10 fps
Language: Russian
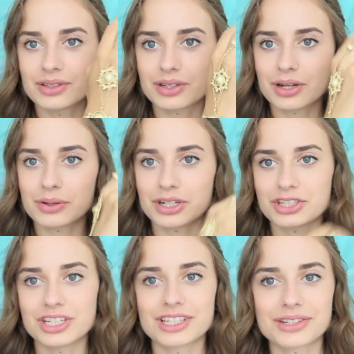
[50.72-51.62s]
такое
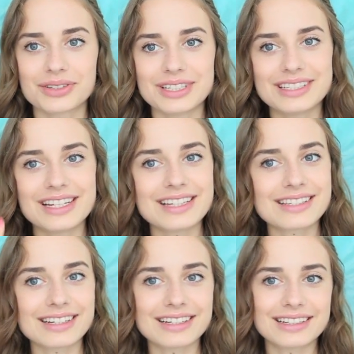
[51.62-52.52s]
украшение, такое
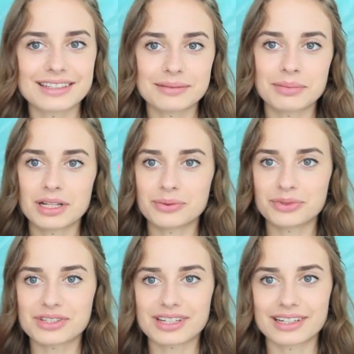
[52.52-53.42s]
индейское,
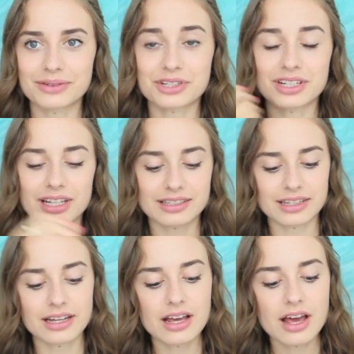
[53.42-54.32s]
болливудское, очень
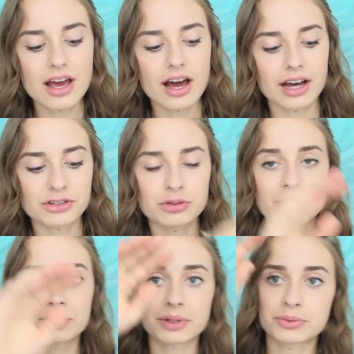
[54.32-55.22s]
классное.
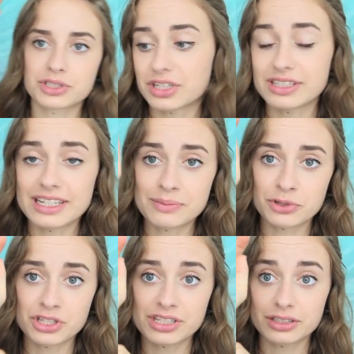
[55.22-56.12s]
Особенно потому, что здесь
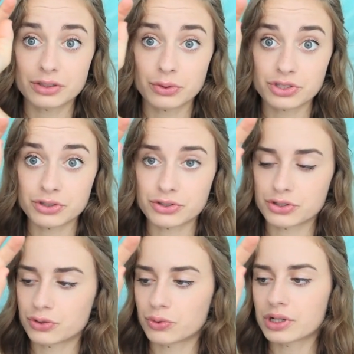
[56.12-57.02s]
можно сделать
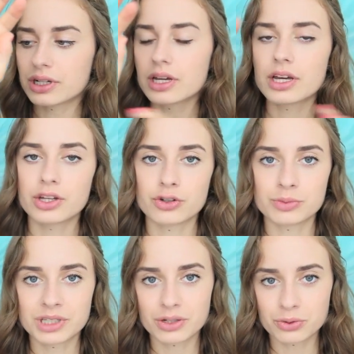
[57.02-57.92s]
очень-очень туго. И у
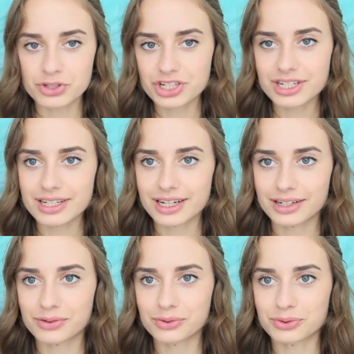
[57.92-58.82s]
меня ручки,
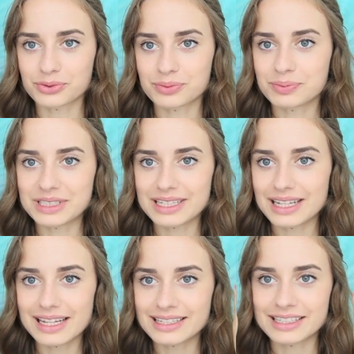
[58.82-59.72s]
как у
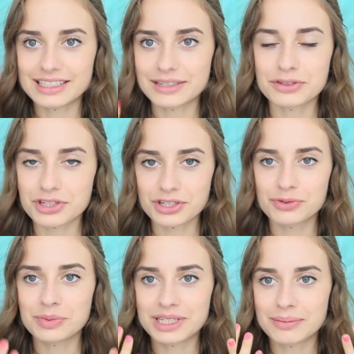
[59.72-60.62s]
пятилетней девочки, у
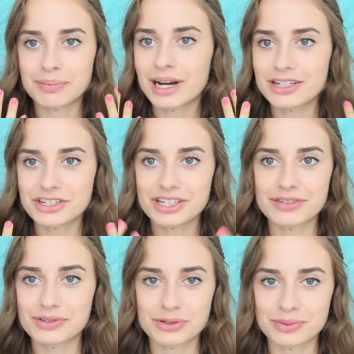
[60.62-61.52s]
меня пальчики,
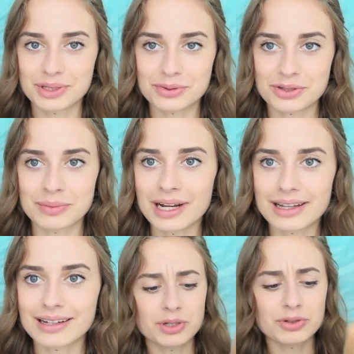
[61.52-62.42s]
все у меня очень
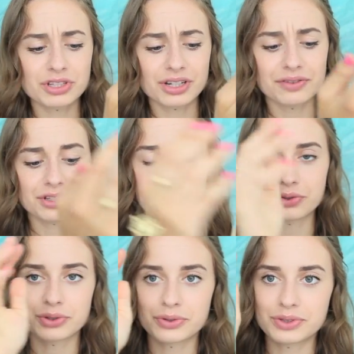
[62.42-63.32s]
маленькое. Мне очень нравится,
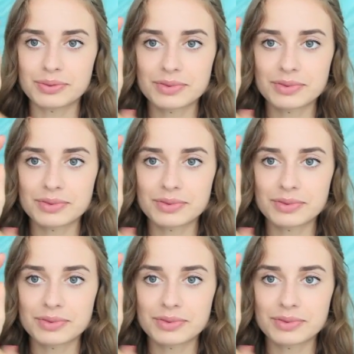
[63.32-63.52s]
что оно не